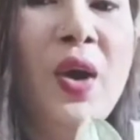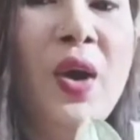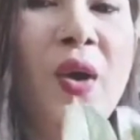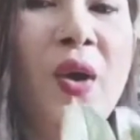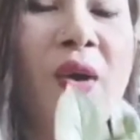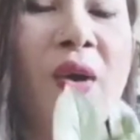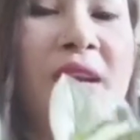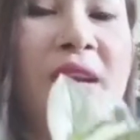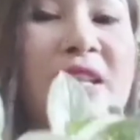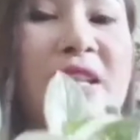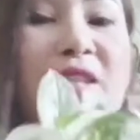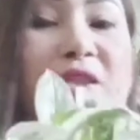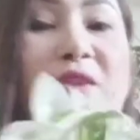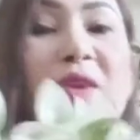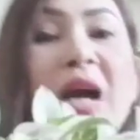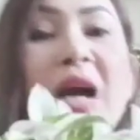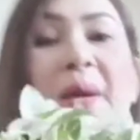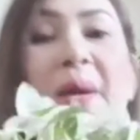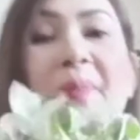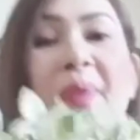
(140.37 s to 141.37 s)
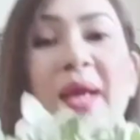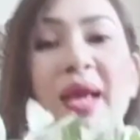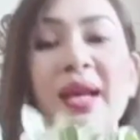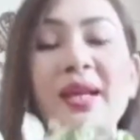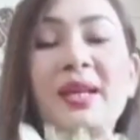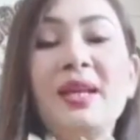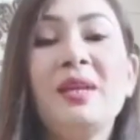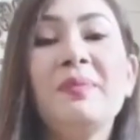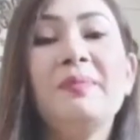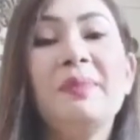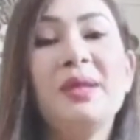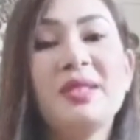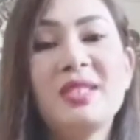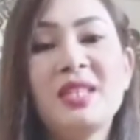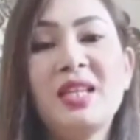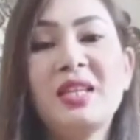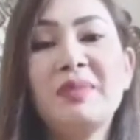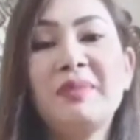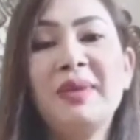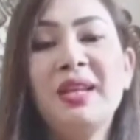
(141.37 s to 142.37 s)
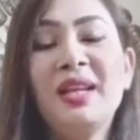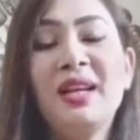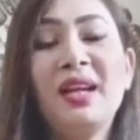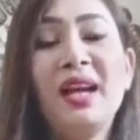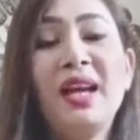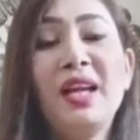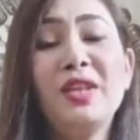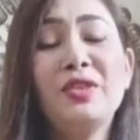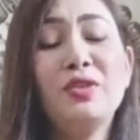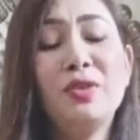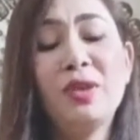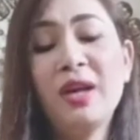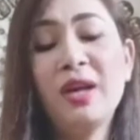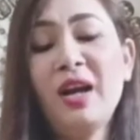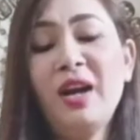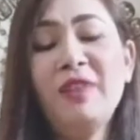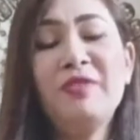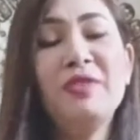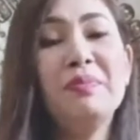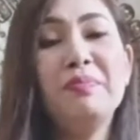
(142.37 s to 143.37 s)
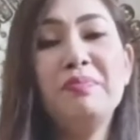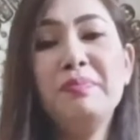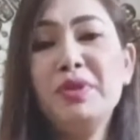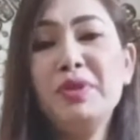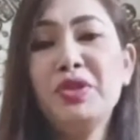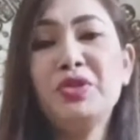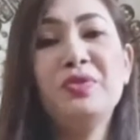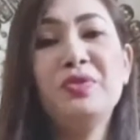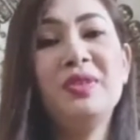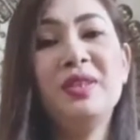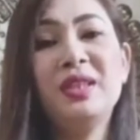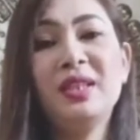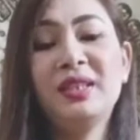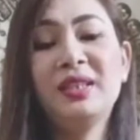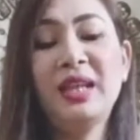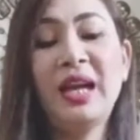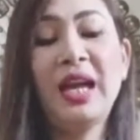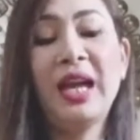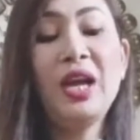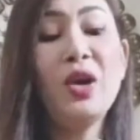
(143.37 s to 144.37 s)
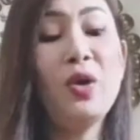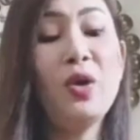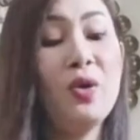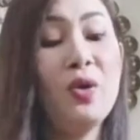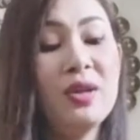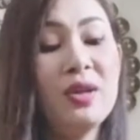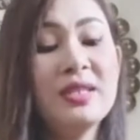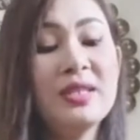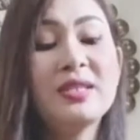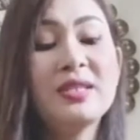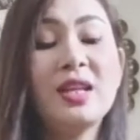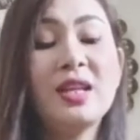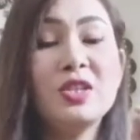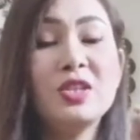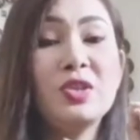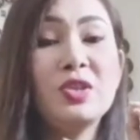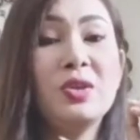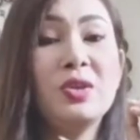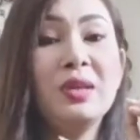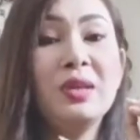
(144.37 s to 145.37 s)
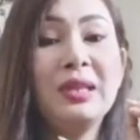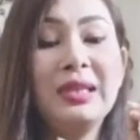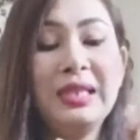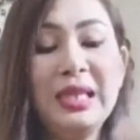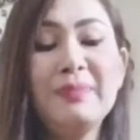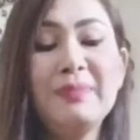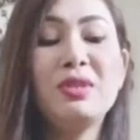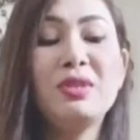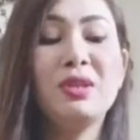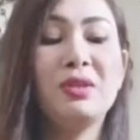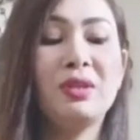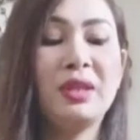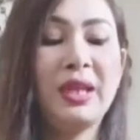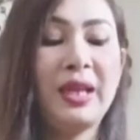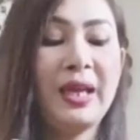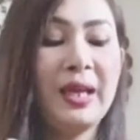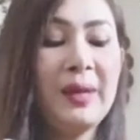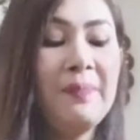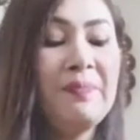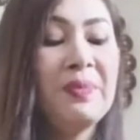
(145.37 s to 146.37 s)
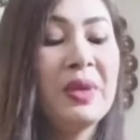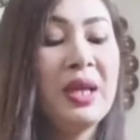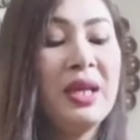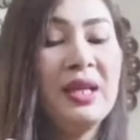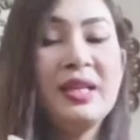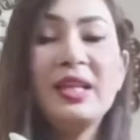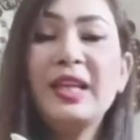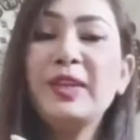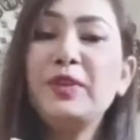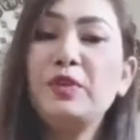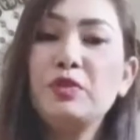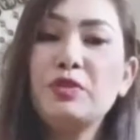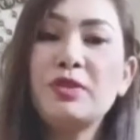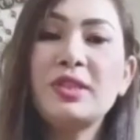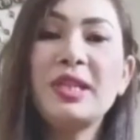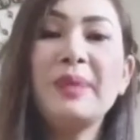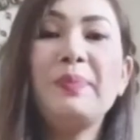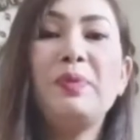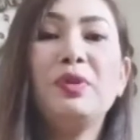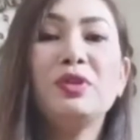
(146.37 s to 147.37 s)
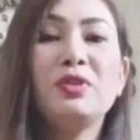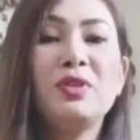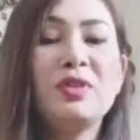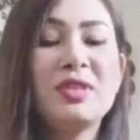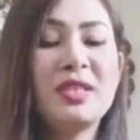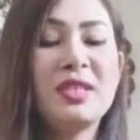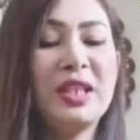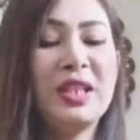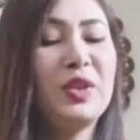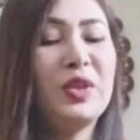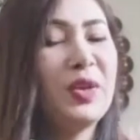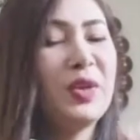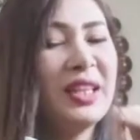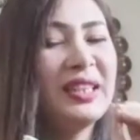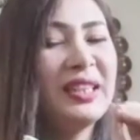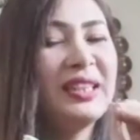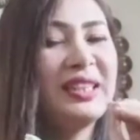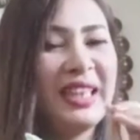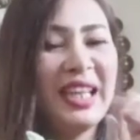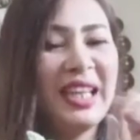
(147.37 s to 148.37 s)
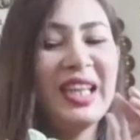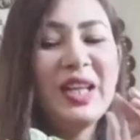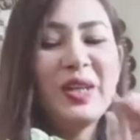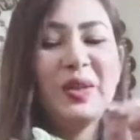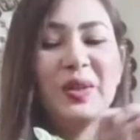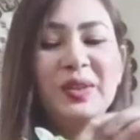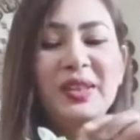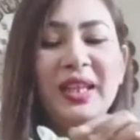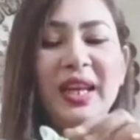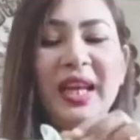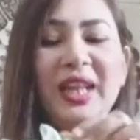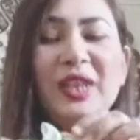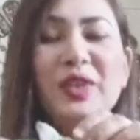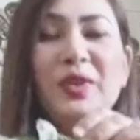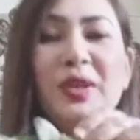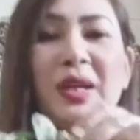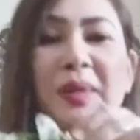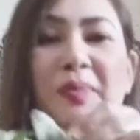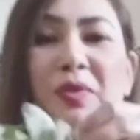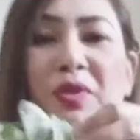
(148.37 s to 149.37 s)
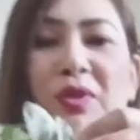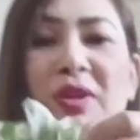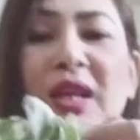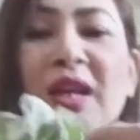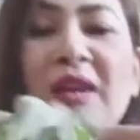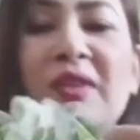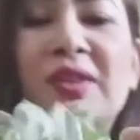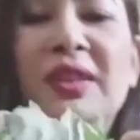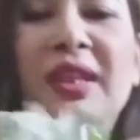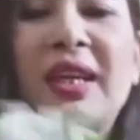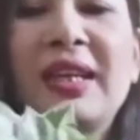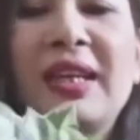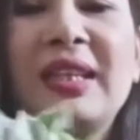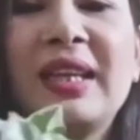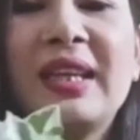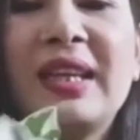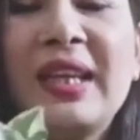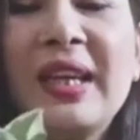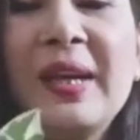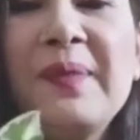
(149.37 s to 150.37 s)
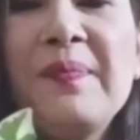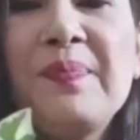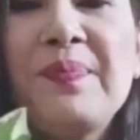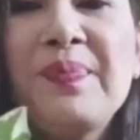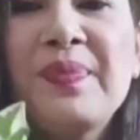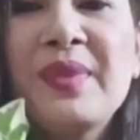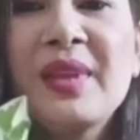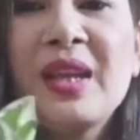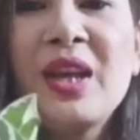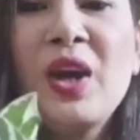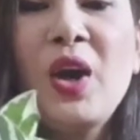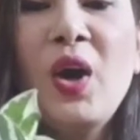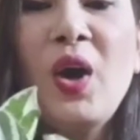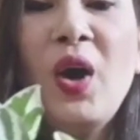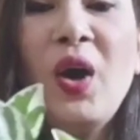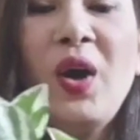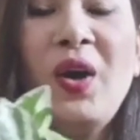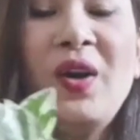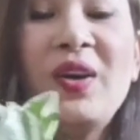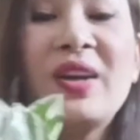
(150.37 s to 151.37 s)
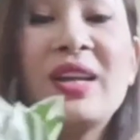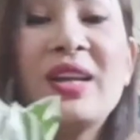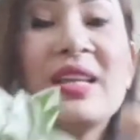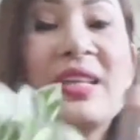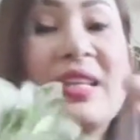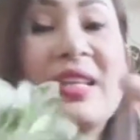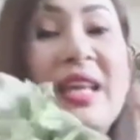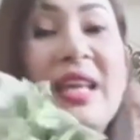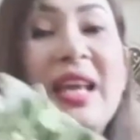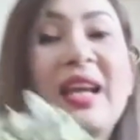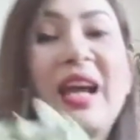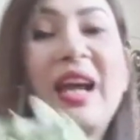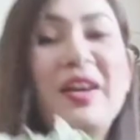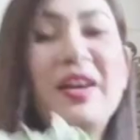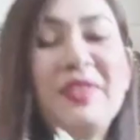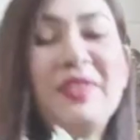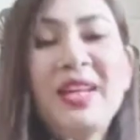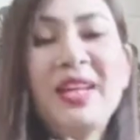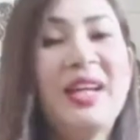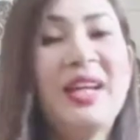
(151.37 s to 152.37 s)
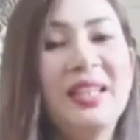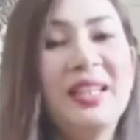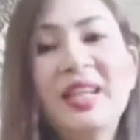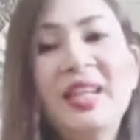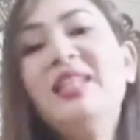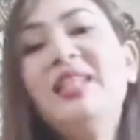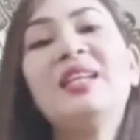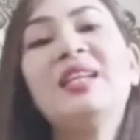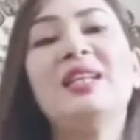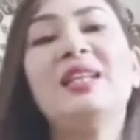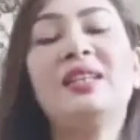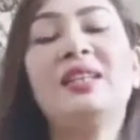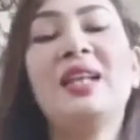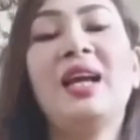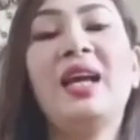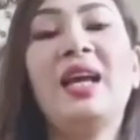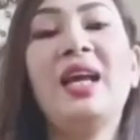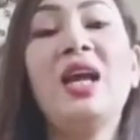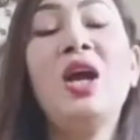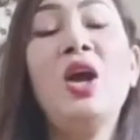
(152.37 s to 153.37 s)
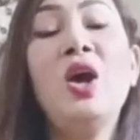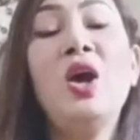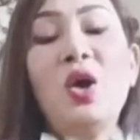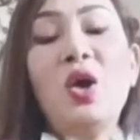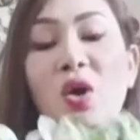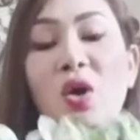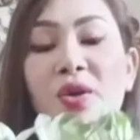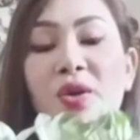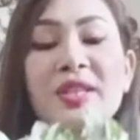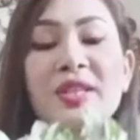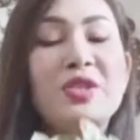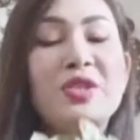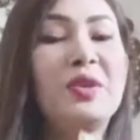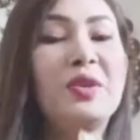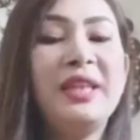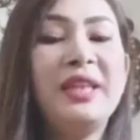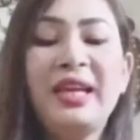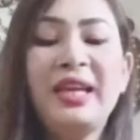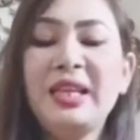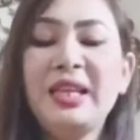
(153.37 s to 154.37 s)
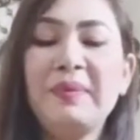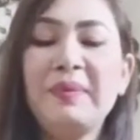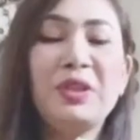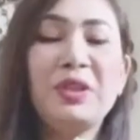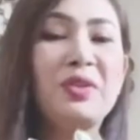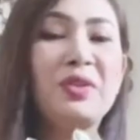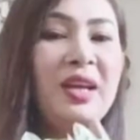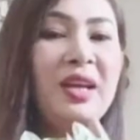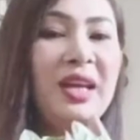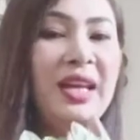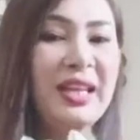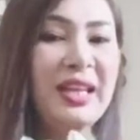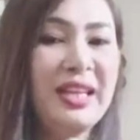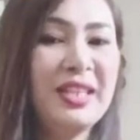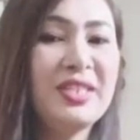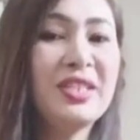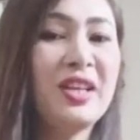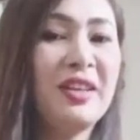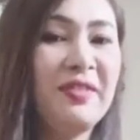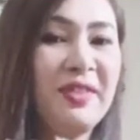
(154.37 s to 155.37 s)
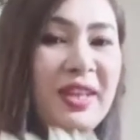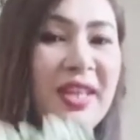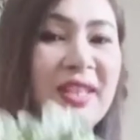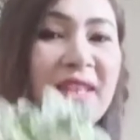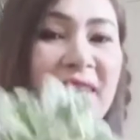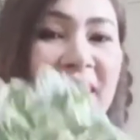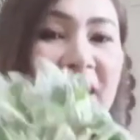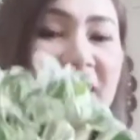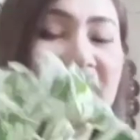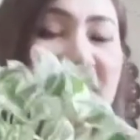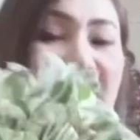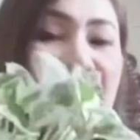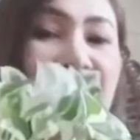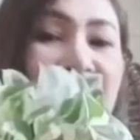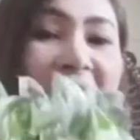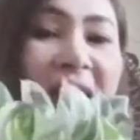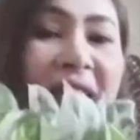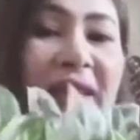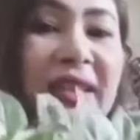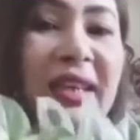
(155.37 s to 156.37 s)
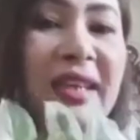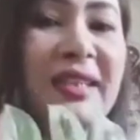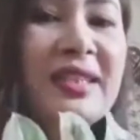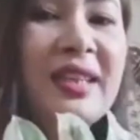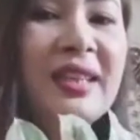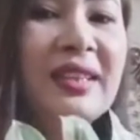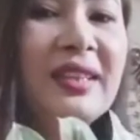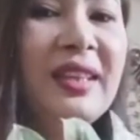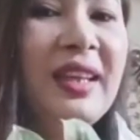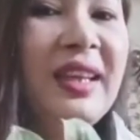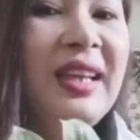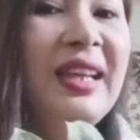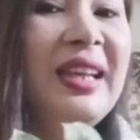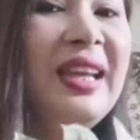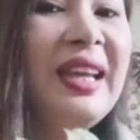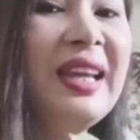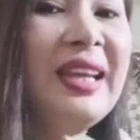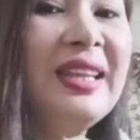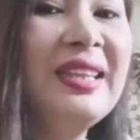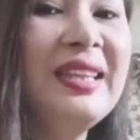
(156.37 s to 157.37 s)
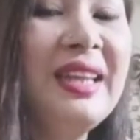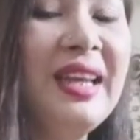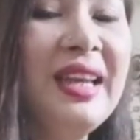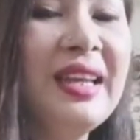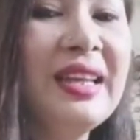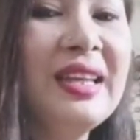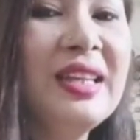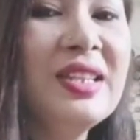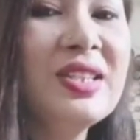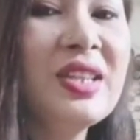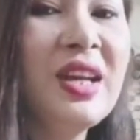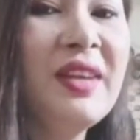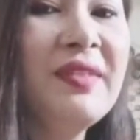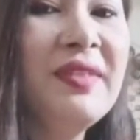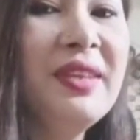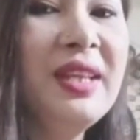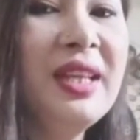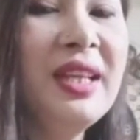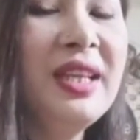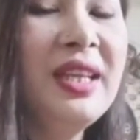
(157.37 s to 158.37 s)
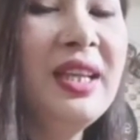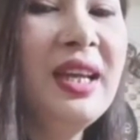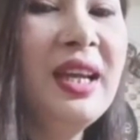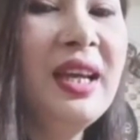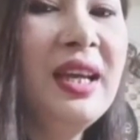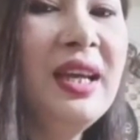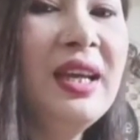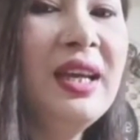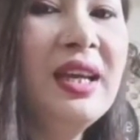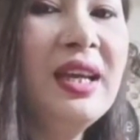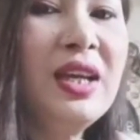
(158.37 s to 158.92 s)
और इसको आप हैंगिंग बास्केट में लगाइए तो काफ़ी ब्यूटीफुल लगता है और इसका जो लीव्स होते हैं ये दूसरी पौधों से थोड़ा थिक होता है थोड़ा मोटा होता है देखिए और ये काफ़ी घना निकलता है और इसको देखने में थोड़ा इंग्लिश आईवी की तरह दिखता है देख सकते हैं लेकिन ये इंग्लिश आईवी नहीं है